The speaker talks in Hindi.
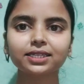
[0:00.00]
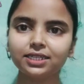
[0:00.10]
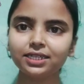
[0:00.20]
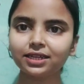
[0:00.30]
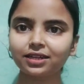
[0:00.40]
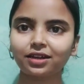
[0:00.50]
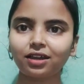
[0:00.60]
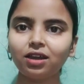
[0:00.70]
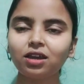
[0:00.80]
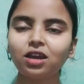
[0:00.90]
स्किन केयर का
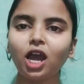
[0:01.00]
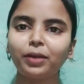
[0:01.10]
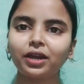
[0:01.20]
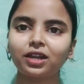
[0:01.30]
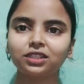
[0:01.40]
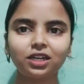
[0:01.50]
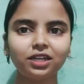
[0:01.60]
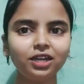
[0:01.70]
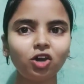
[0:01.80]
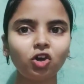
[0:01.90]
हमारा थर्ड
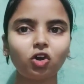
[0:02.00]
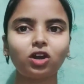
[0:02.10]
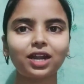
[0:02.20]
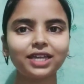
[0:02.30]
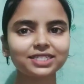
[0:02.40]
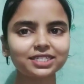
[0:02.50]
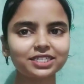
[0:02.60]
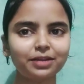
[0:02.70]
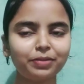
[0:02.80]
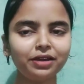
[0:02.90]
और लास्ट
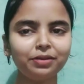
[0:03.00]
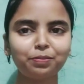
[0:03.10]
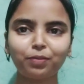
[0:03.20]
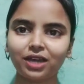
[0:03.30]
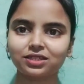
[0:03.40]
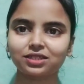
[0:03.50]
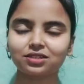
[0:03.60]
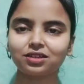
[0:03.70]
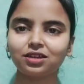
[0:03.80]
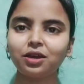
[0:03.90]
स्टेप है मास्क
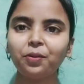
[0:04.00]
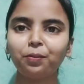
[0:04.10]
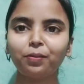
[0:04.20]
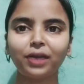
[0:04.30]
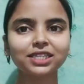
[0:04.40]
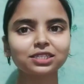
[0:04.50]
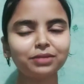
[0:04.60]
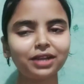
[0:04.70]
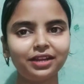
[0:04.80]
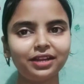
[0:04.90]
मास्क
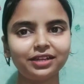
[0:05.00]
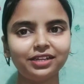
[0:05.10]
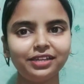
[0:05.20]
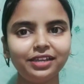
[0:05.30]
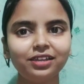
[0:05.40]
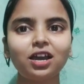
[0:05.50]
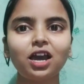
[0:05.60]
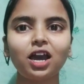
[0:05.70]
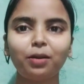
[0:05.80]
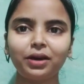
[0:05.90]
बनाने के लिए
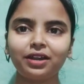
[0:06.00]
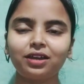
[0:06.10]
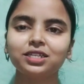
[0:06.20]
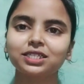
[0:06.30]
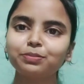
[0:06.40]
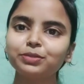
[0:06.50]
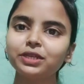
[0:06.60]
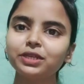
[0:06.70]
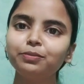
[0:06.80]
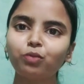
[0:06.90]
हमारा सबसे
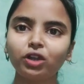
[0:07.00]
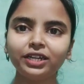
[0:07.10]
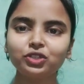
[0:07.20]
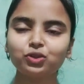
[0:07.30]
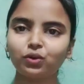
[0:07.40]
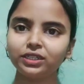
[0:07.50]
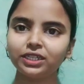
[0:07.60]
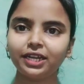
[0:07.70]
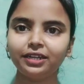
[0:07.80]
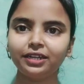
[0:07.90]
इम्पॉर्टेंट जो
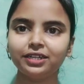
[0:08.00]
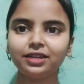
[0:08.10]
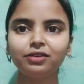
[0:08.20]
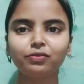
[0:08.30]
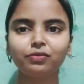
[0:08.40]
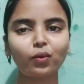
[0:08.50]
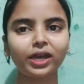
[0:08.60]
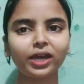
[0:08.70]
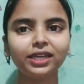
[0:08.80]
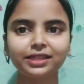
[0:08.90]
इंग्रेडिएंट्स है वो है
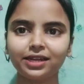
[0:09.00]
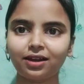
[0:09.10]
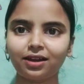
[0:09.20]
केला